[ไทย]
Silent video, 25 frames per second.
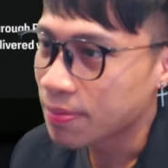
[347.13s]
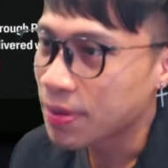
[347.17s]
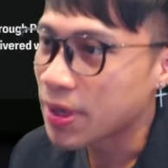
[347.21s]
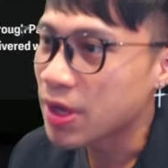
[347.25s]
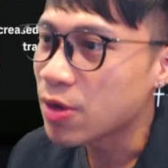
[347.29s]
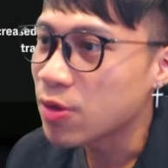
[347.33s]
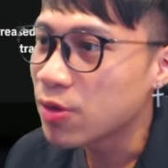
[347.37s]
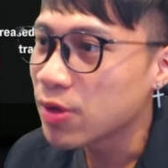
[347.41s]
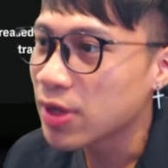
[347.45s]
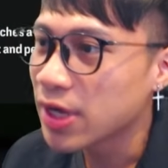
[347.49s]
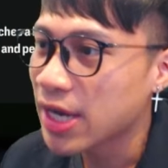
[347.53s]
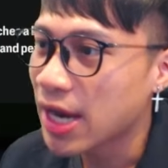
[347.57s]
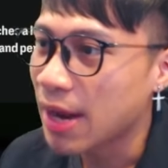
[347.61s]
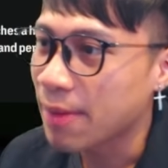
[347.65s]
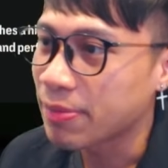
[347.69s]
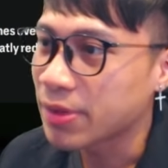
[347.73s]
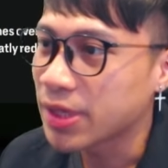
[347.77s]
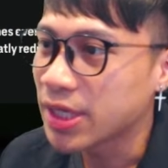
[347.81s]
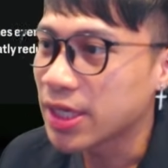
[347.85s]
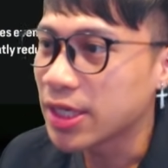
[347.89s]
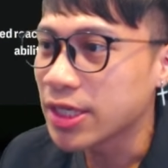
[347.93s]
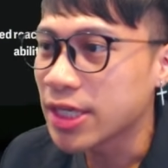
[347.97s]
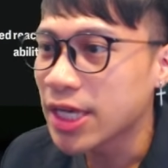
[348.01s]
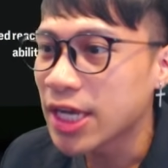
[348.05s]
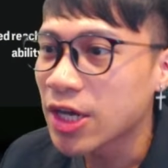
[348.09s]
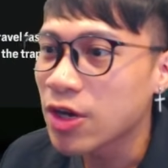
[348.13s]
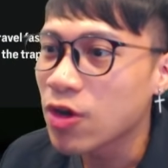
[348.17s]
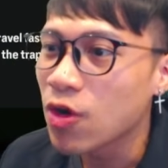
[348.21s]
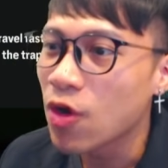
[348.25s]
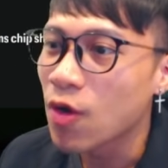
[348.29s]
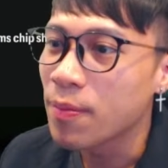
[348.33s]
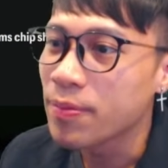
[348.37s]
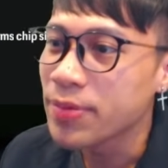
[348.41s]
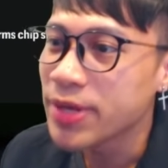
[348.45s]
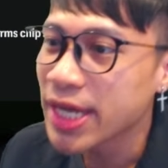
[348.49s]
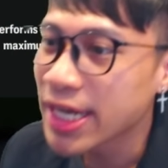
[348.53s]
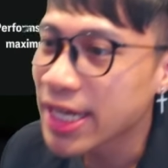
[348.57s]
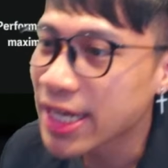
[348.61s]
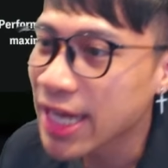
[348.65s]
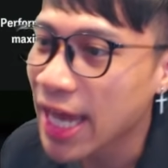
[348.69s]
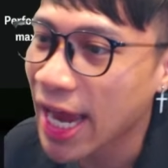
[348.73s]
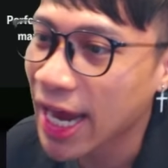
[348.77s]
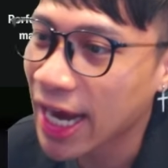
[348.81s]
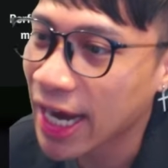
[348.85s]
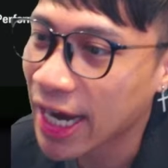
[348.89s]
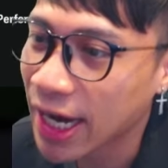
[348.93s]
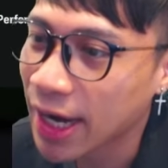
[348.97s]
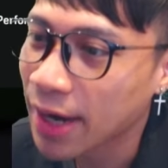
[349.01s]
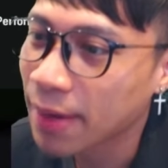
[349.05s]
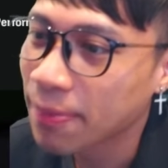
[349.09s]
พิวระดับหนึ่งยิงคมยิงแร
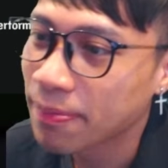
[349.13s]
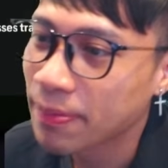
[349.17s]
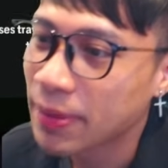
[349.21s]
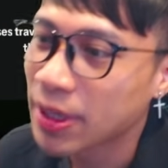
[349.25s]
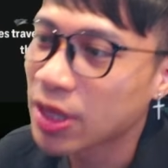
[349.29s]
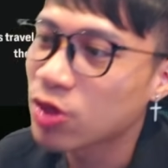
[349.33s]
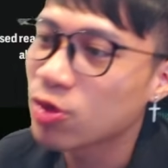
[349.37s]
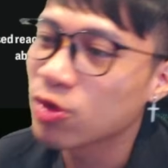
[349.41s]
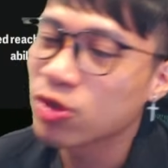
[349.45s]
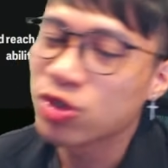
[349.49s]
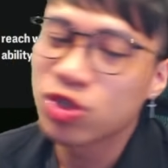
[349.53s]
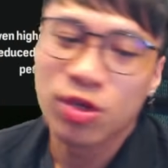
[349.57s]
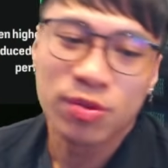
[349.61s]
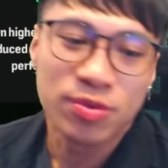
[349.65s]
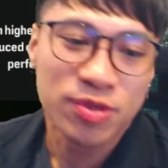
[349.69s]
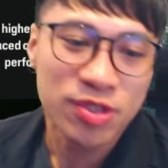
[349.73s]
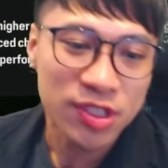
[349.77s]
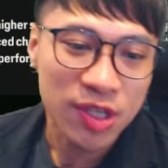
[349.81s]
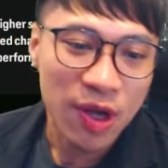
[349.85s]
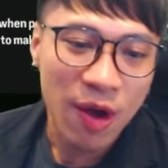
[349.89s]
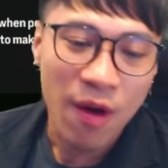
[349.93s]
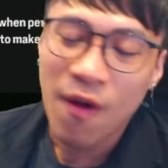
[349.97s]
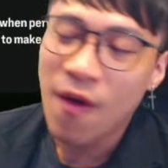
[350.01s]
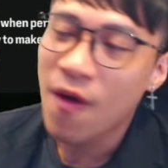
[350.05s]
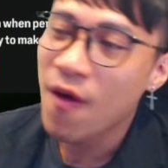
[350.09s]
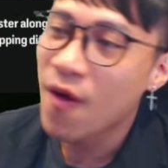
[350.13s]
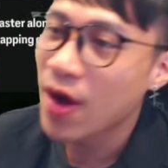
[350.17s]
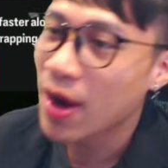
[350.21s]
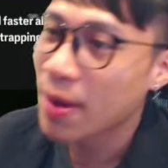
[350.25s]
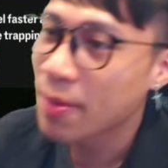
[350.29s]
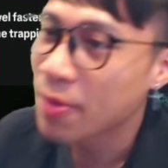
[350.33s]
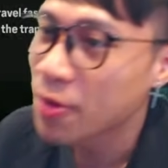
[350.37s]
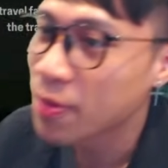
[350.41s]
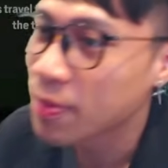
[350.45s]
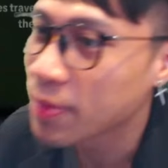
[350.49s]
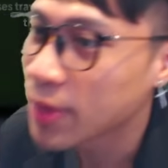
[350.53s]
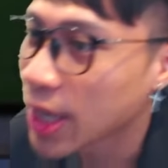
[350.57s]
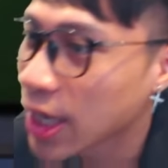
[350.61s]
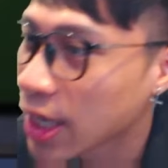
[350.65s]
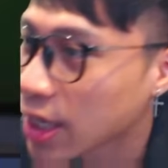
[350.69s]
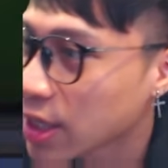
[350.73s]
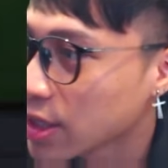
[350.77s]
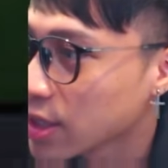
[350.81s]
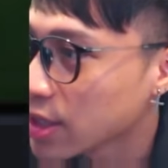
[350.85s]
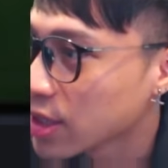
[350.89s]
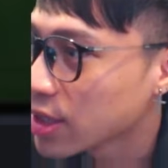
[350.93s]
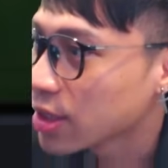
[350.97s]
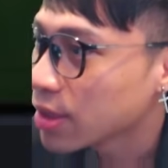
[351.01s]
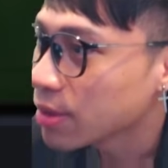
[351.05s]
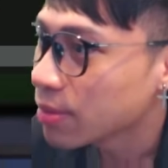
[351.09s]
งครับเป็นตัวจบสกอร์ครับผมนะ
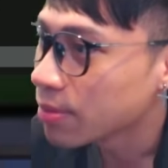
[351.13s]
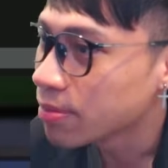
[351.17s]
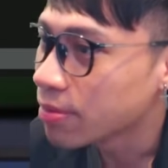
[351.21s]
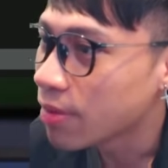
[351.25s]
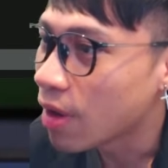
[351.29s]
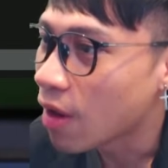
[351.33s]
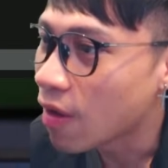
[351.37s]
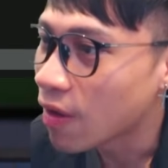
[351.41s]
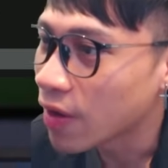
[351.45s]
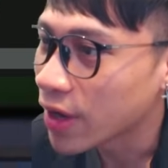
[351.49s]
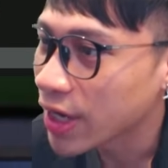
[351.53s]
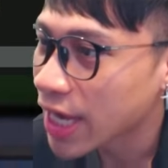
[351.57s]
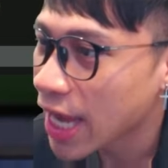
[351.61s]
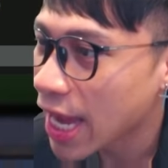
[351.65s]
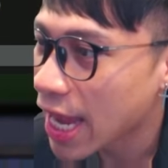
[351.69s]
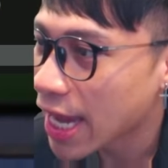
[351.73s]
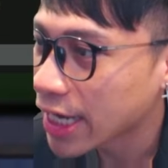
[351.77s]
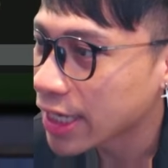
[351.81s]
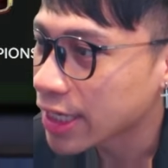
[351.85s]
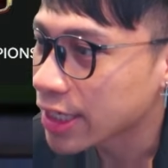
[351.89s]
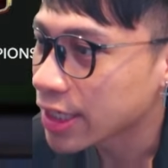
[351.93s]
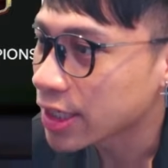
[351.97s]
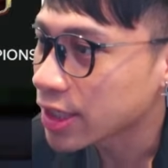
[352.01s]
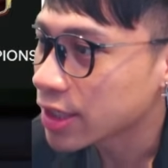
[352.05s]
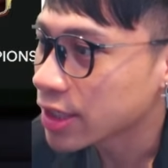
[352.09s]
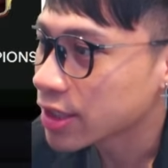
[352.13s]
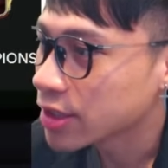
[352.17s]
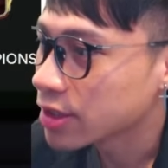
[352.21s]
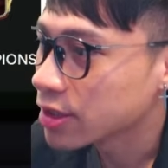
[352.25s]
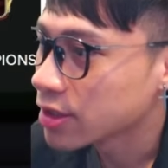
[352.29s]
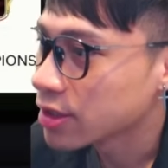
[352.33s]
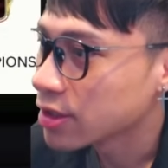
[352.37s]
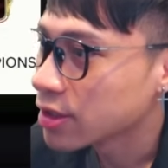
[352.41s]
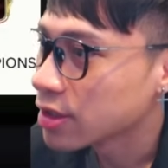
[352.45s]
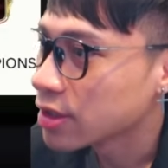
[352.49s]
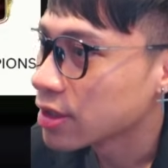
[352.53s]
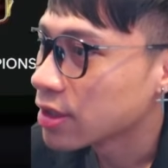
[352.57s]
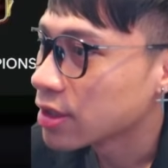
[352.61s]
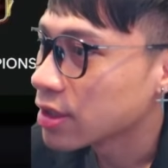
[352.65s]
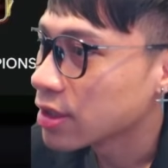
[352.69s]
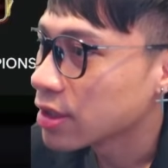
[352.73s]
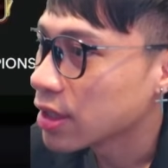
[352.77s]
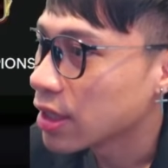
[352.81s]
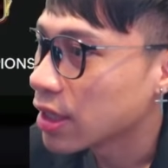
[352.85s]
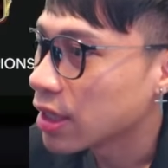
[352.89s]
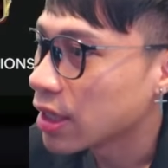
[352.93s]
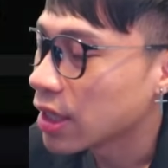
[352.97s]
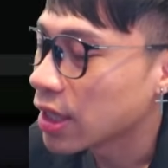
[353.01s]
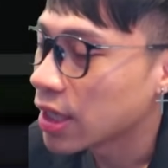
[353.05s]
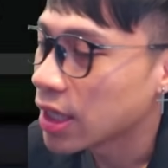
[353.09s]
มอร์แกน
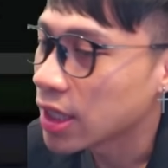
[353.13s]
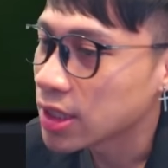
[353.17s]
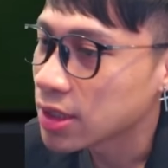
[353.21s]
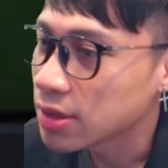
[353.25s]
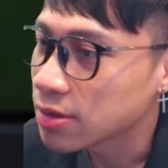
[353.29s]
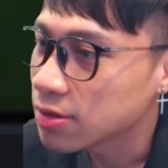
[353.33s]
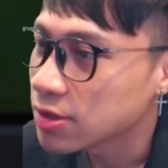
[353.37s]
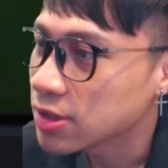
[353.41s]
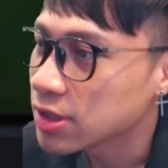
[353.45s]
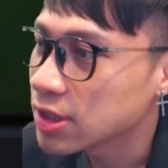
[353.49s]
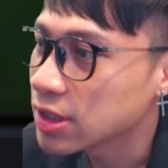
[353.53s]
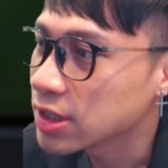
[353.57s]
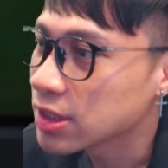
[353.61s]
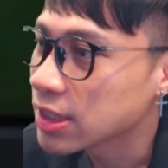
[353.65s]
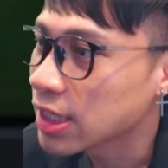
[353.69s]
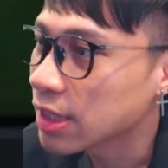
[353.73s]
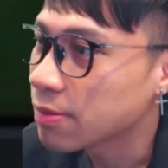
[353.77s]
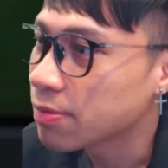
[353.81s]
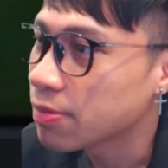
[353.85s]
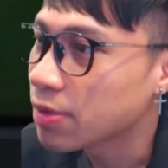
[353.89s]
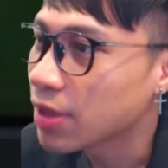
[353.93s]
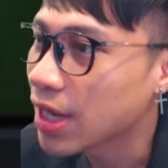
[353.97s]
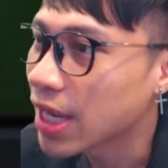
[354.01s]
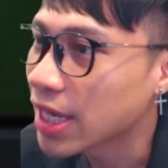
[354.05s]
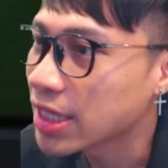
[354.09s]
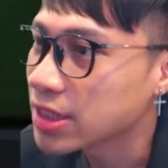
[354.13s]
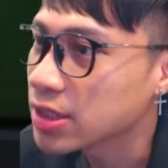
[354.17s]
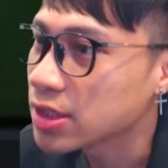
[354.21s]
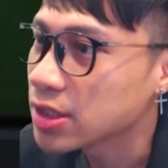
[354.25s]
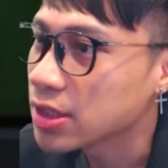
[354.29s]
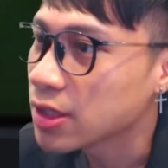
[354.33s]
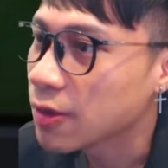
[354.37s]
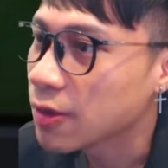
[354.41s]
หรือซีซั่นพลัส